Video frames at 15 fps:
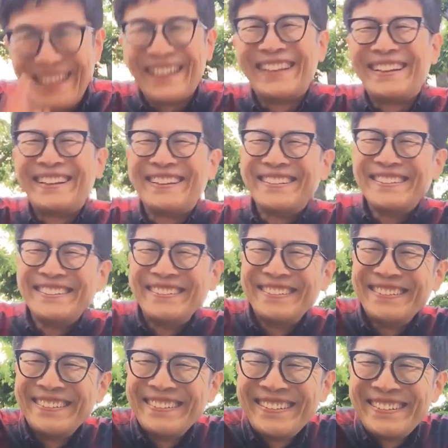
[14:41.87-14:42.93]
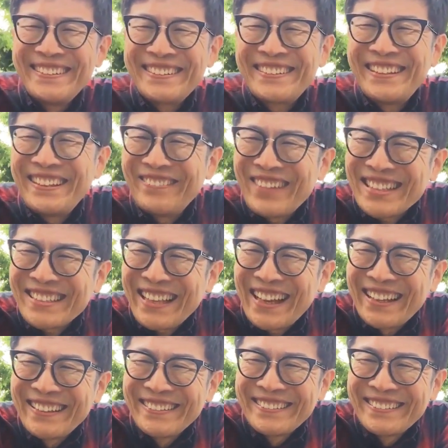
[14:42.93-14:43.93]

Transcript: りますすいません。